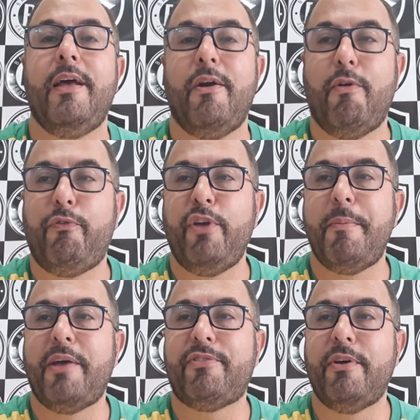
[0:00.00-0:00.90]

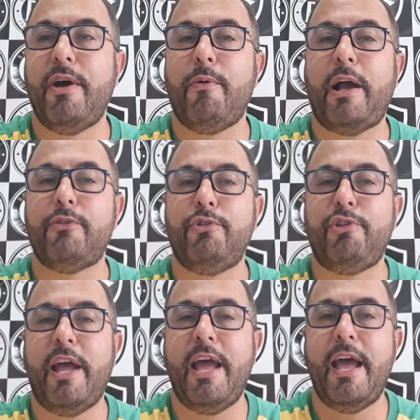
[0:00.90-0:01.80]
Confirmação agora no GE,
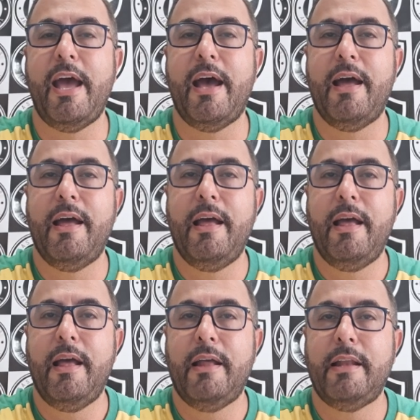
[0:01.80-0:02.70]

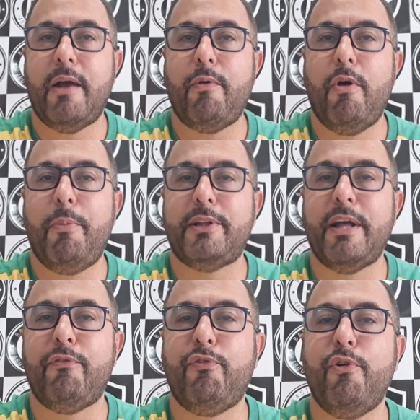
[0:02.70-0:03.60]
na qual o
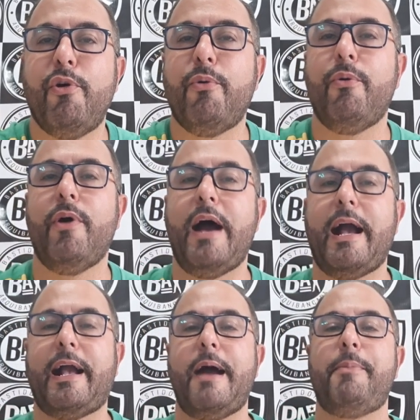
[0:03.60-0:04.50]
Botafogo
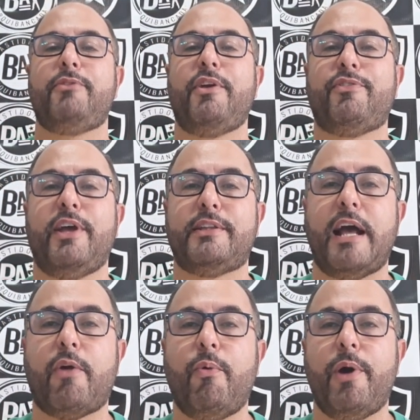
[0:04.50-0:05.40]
acaba de
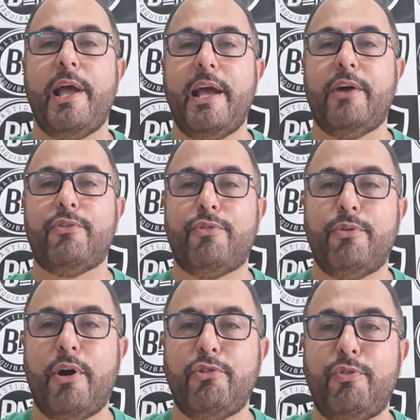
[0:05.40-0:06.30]
acertar com
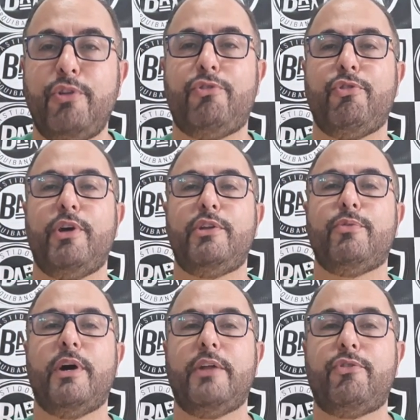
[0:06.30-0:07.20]
Renzo. Aos
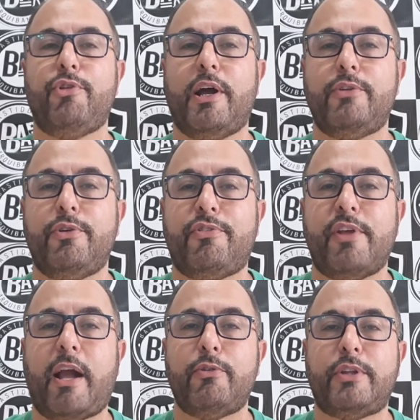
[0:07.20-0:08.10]
28 anos, o jogador
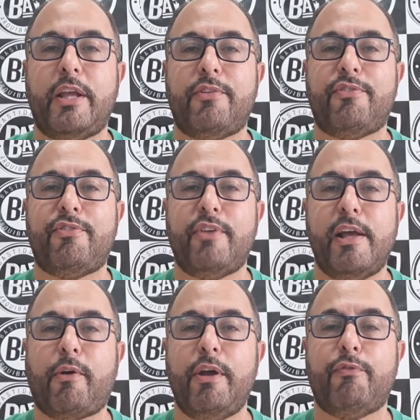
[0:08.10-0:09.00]
será o
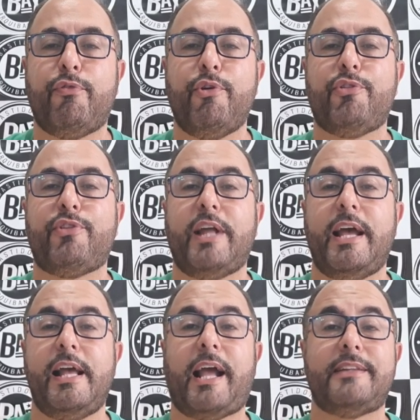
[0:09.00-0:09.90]
terceiro reforço da
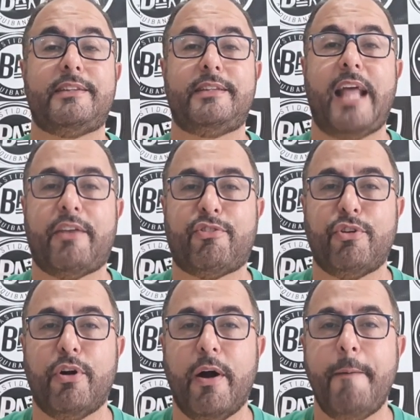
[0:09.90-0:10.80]
era
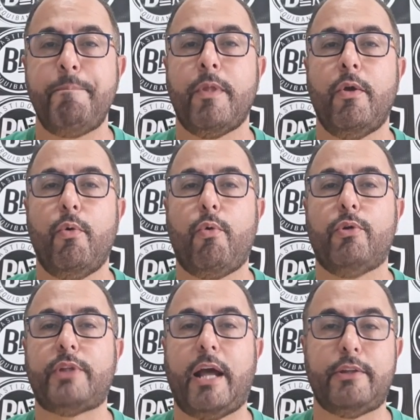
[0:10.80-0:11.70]
Textor. O
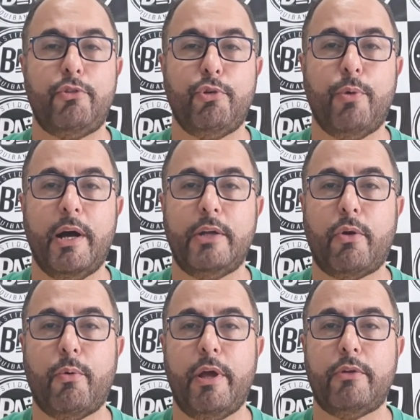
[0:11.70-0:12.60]
contrato é de um ano,
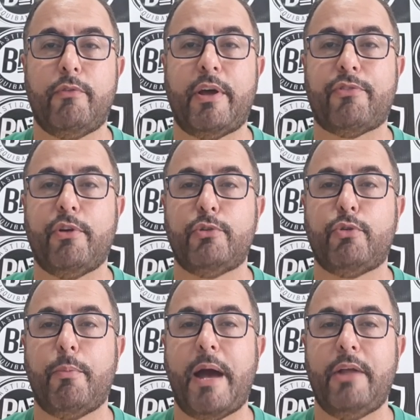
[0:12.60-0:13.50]
com renovação
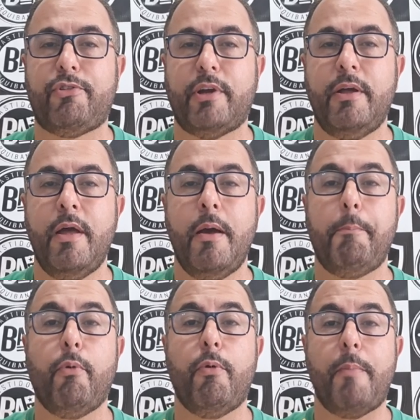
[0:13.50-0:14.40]
automática
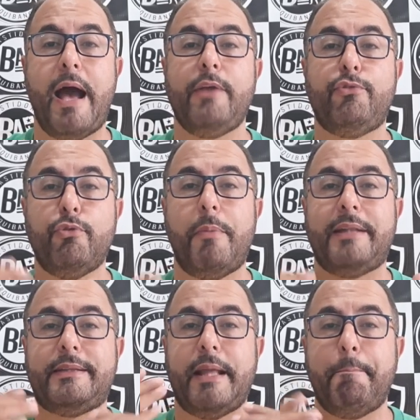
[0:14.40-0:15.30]
por mais uma
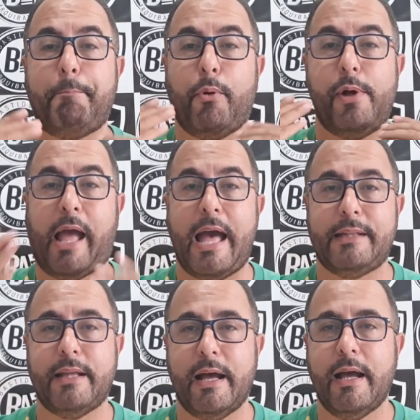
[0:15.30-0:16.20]

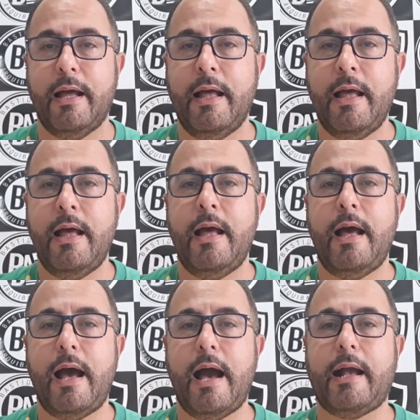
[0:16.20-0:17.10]
temporada.
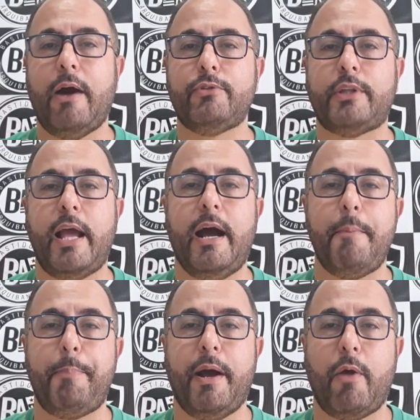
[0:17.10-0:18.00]
A cautela é
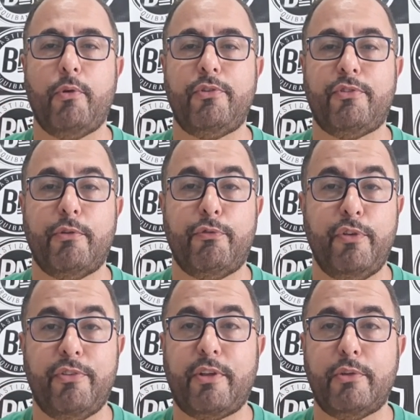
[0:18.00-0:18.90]
pela condição
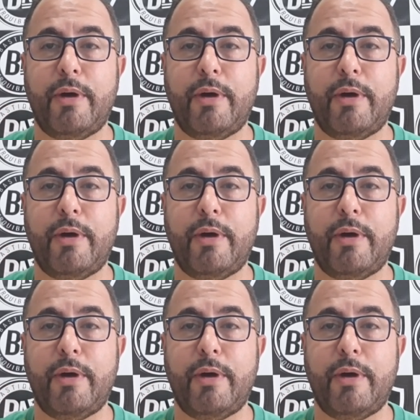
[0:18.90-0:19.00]
física